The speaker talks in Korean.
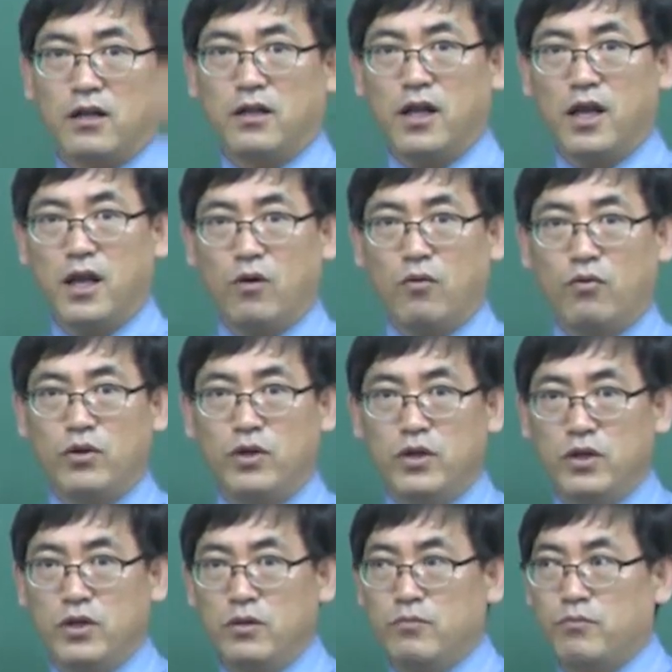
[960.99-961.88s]
건데
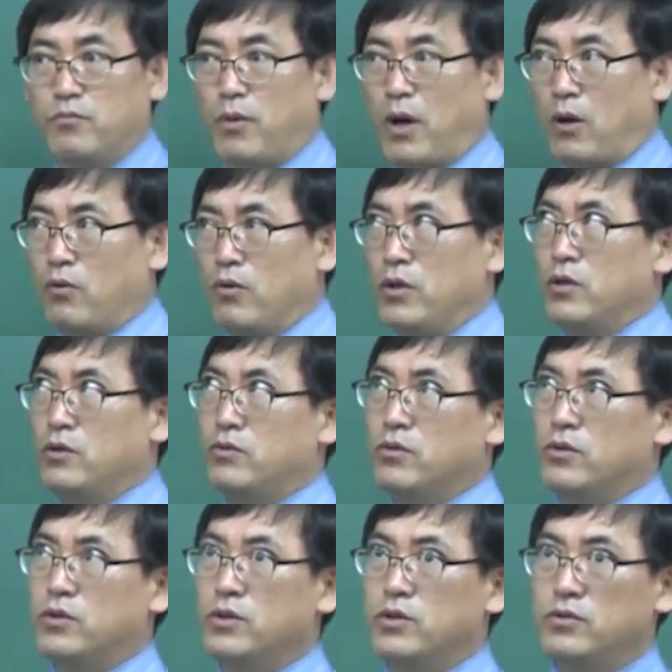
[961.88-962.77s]
우리는 바로
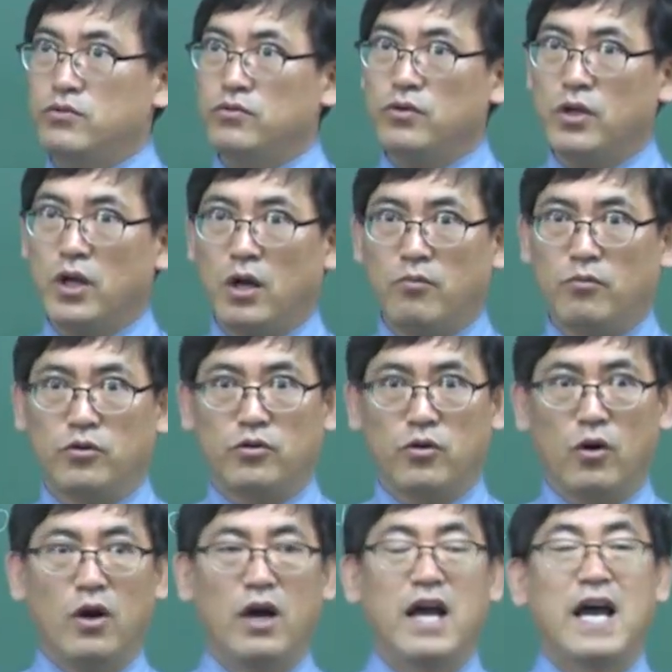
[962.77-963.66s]
이것도
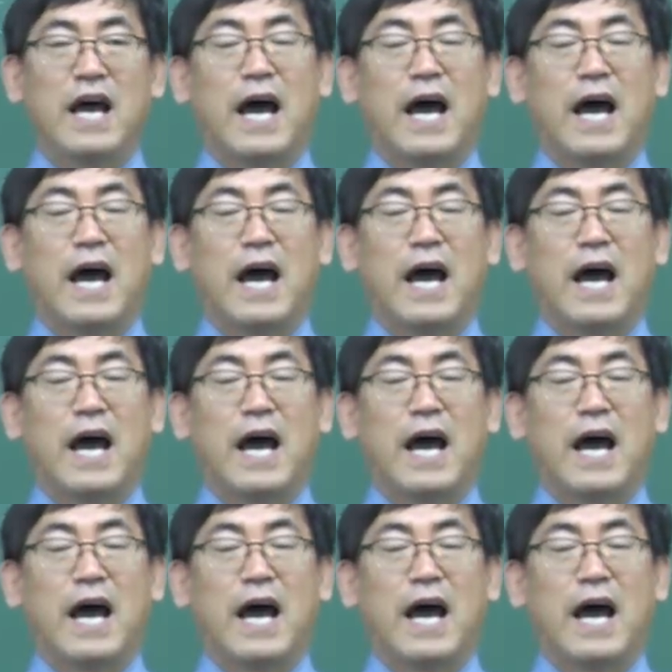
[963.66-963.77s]
특수인화물이죠.